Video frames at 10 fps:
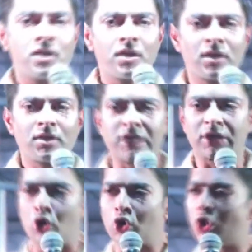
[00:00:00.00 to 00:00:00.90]
যে
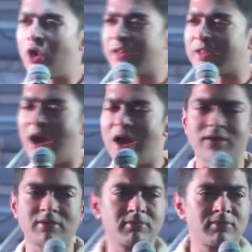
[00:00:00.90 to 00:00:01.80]
কোনো নেতার
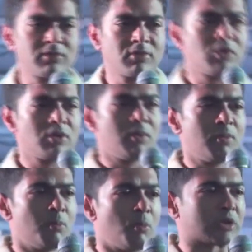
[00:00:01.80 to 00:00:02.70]

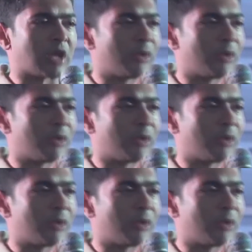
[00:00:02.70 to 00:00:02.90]
মতামতের